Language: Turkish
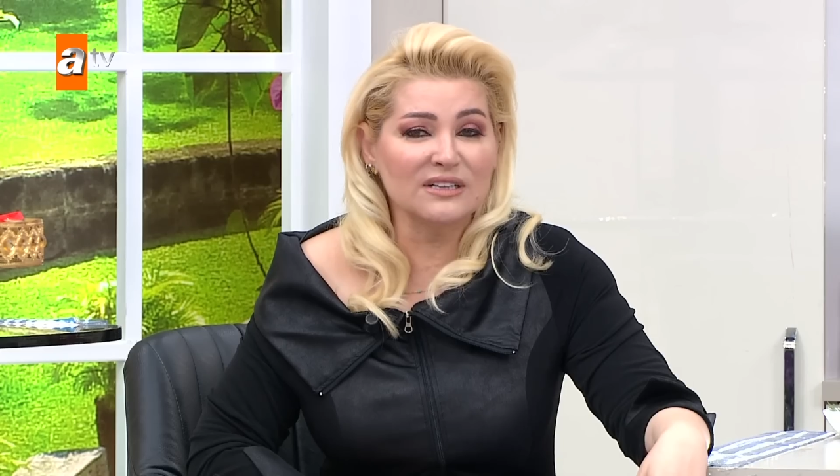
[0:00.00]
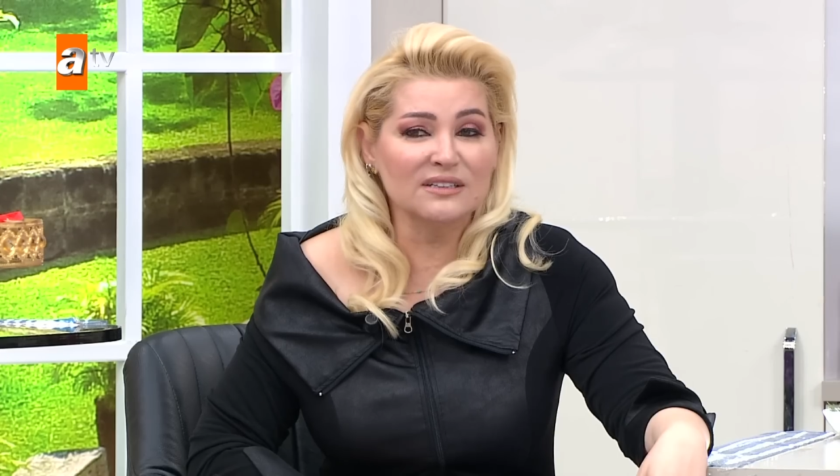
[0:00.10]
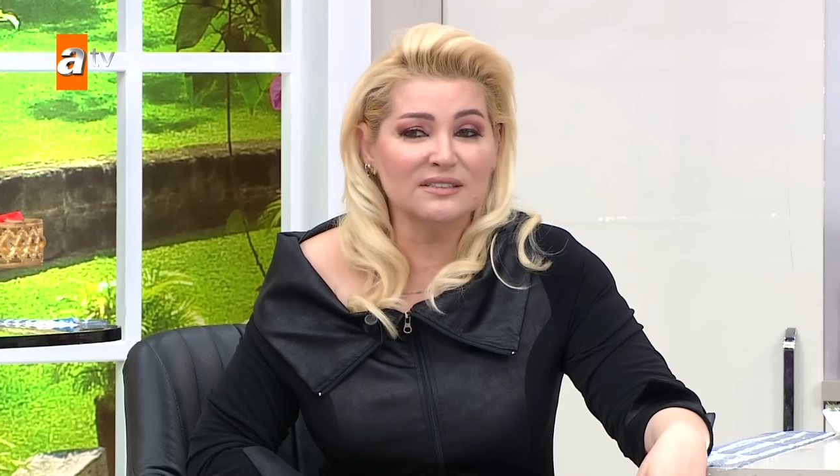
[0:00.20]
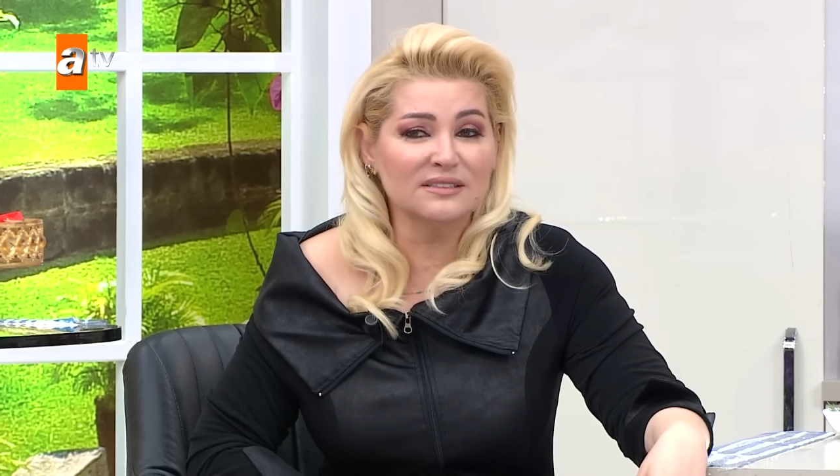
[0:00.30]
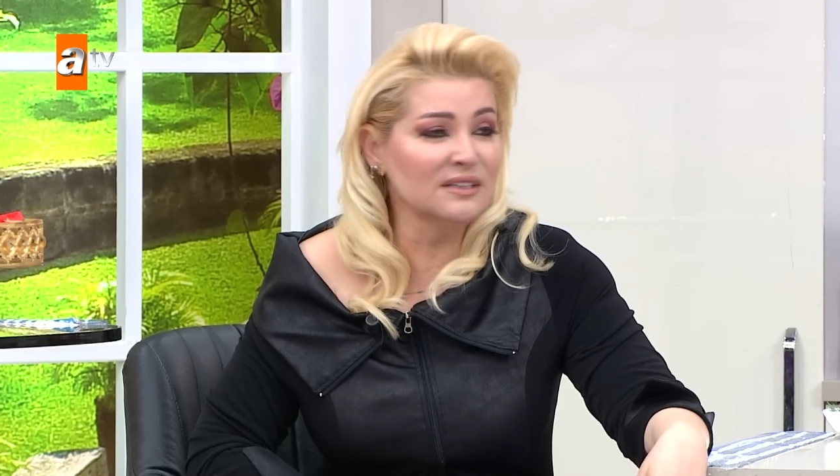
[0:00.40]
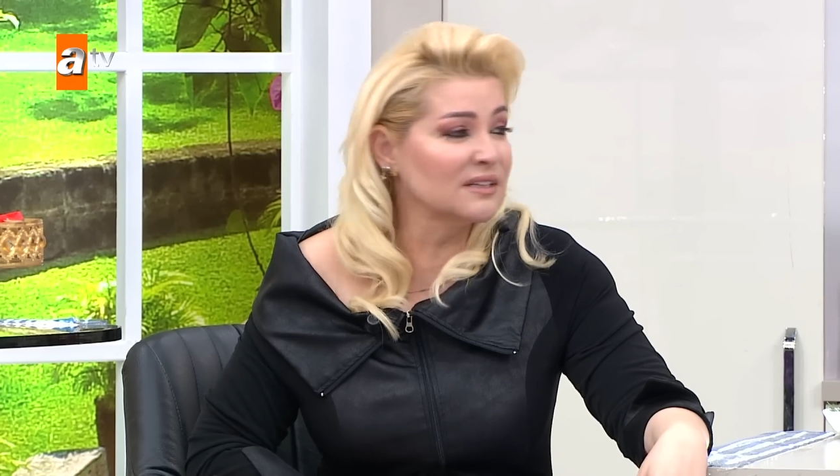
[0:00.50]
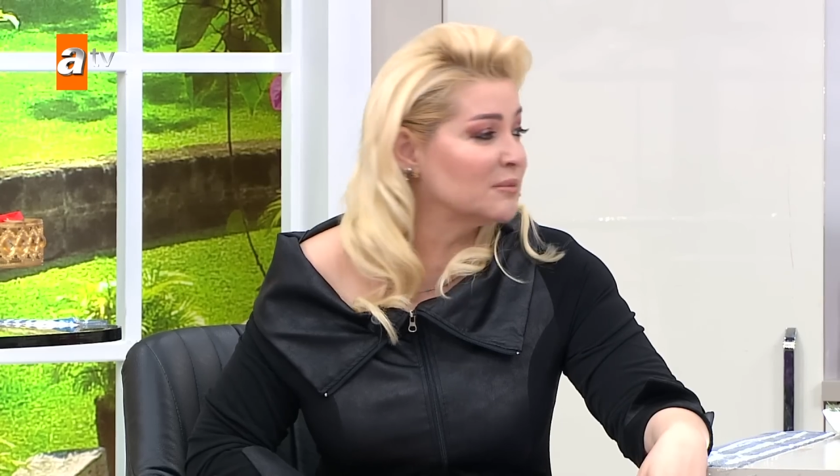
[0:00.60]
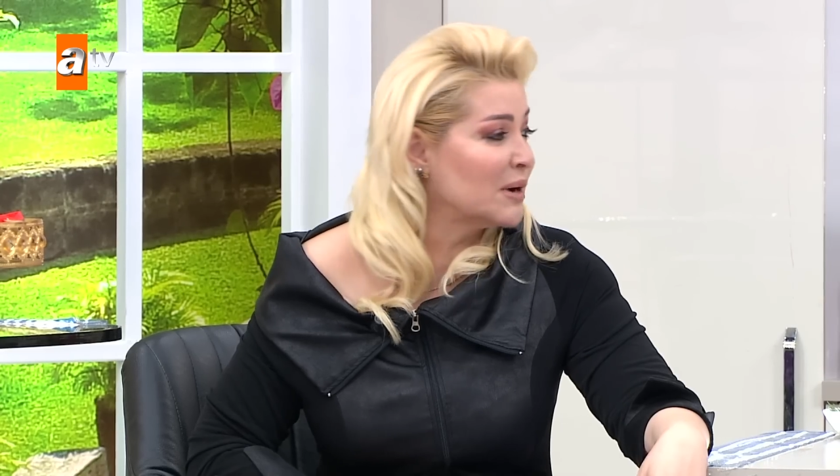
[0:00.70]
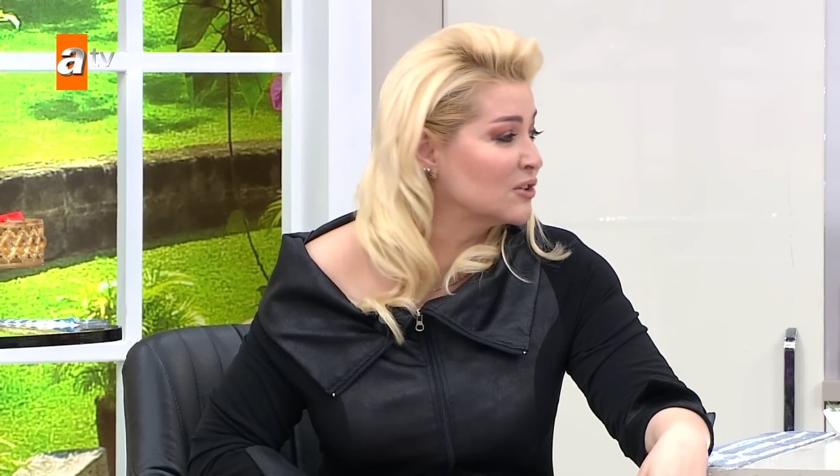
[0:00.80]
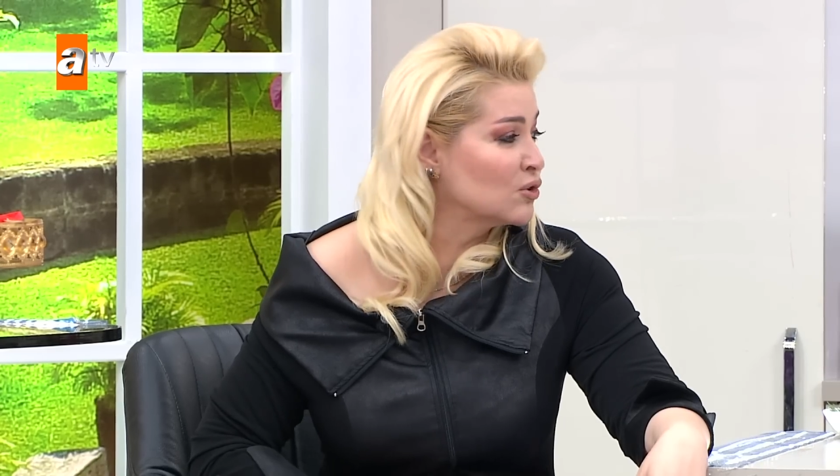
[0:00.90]
an
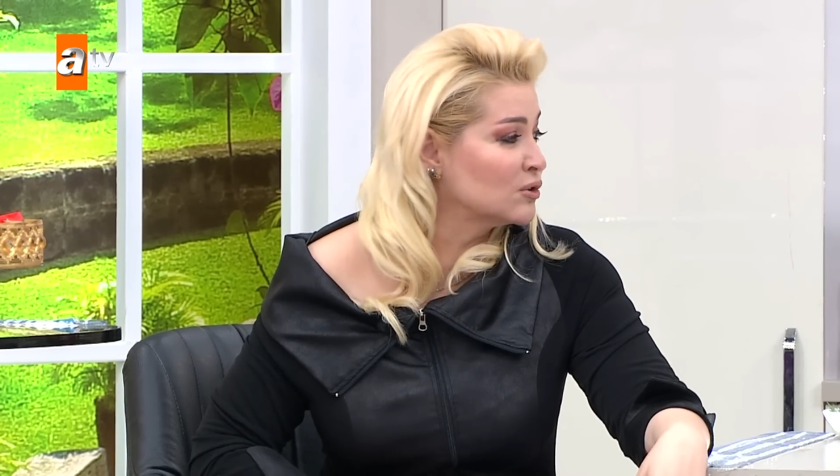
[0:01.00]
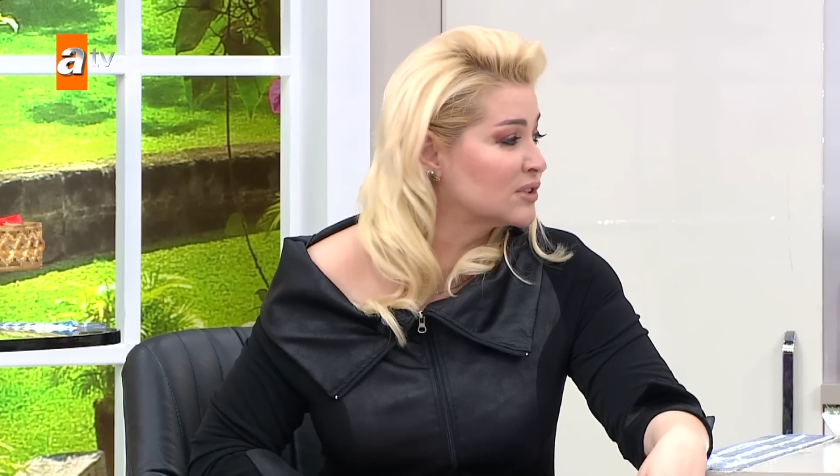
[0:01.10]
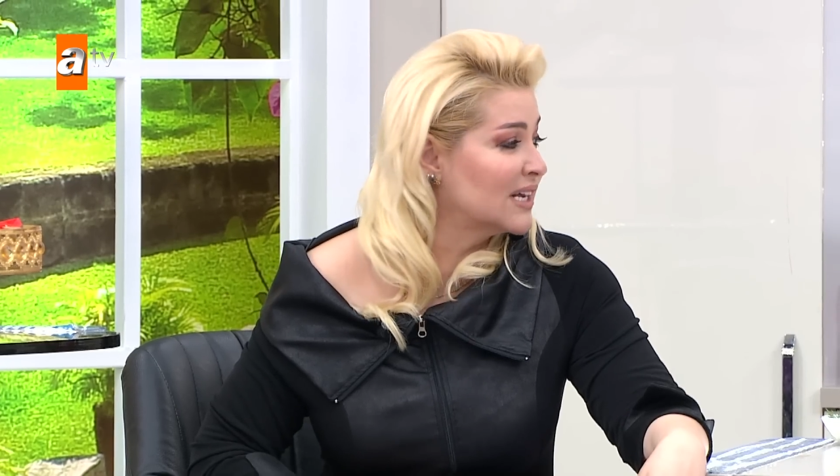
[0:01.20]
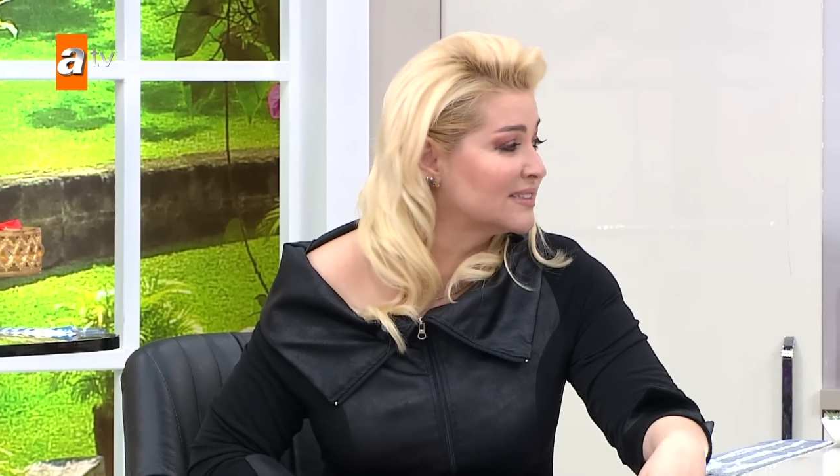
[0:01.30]
nasıl maydanoz